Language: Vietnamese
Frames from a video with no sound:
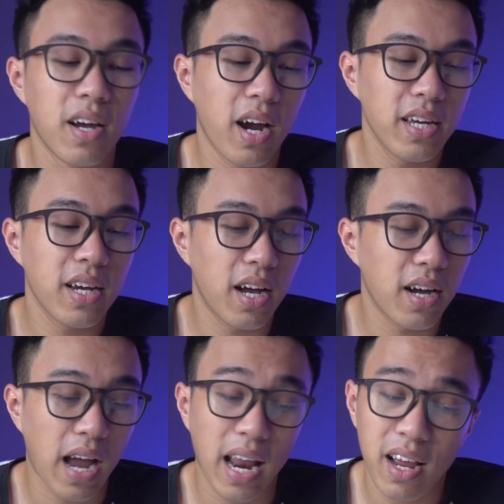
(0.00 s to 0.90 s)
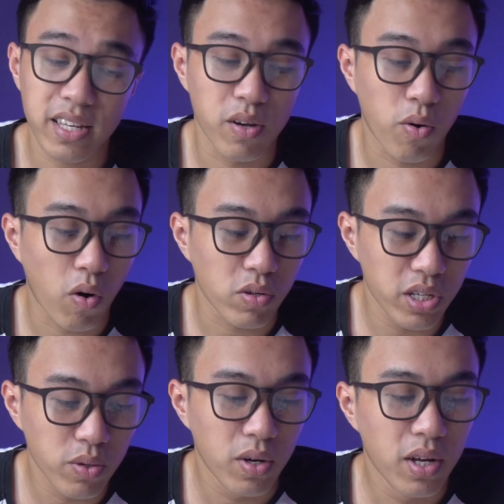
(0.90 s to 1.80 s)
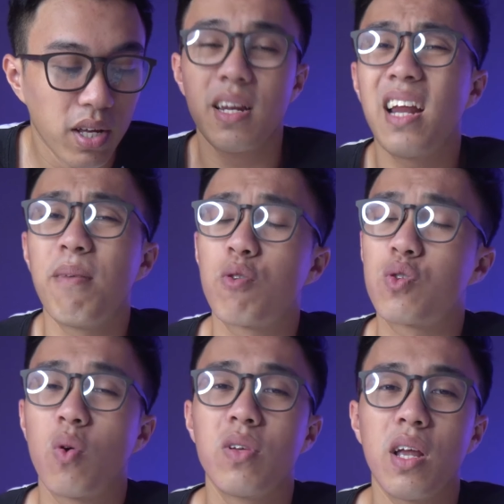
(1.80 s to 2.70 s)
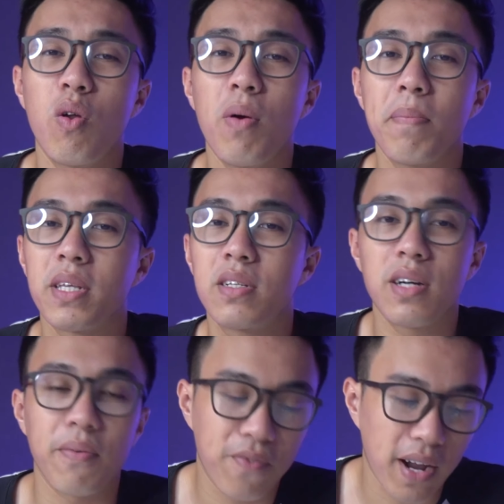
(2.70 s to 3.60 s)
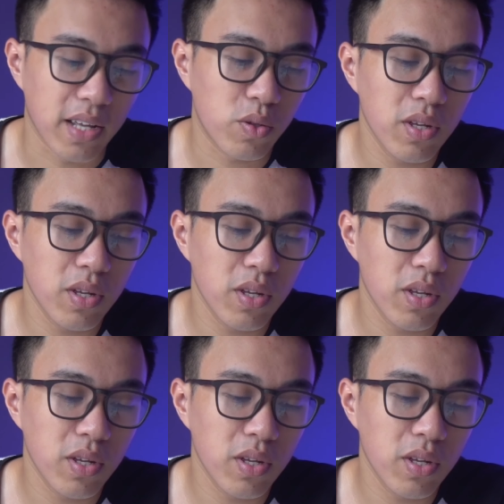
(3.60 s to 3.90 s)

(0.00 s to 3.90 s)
gây ờ, khá là nhiều khó chịu thì đây là một số những cái lỗi mà mình chưa gặp phải